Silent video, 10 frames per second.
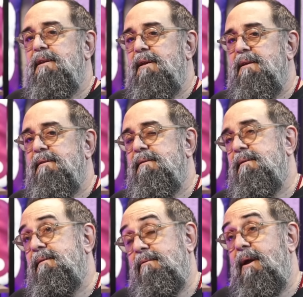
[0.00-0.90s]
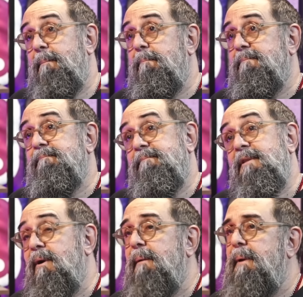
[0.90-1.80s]
É, não, é,
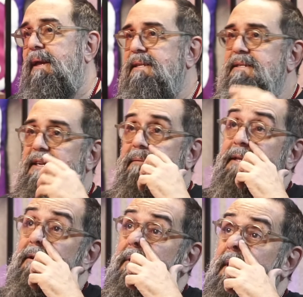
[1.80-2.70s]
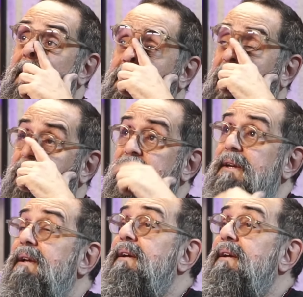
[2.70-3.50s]
não é bem é. assim, mas é o que eles acham.